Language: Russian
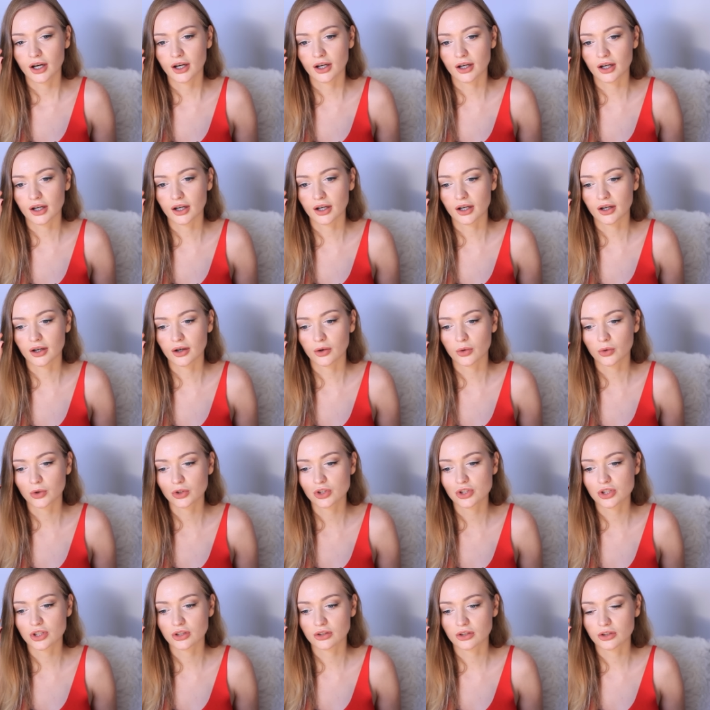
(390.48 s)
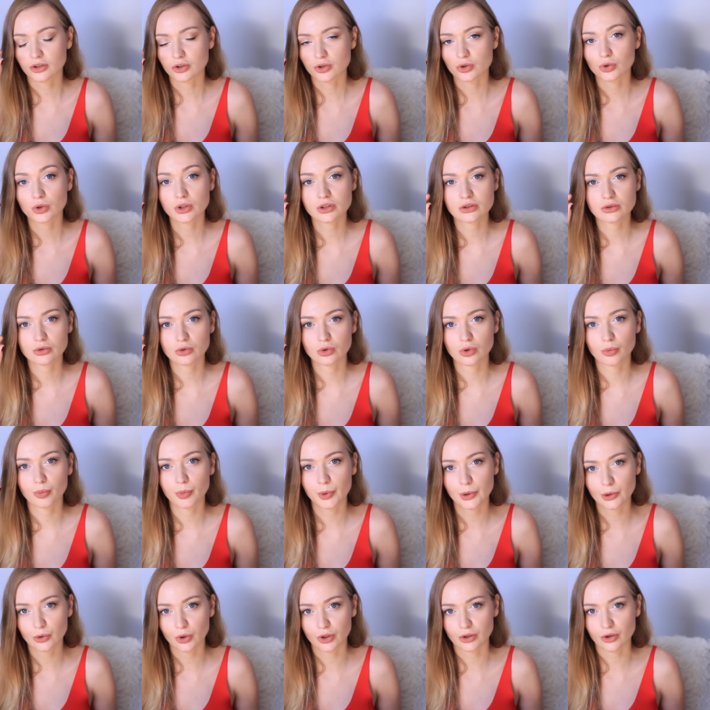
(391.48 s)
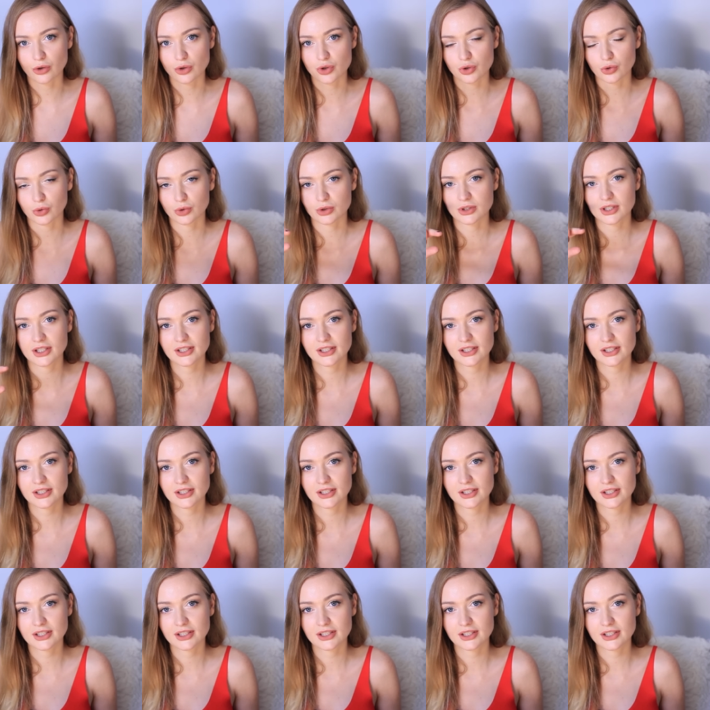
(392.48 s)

а, очень жесткую пленочку коробочку.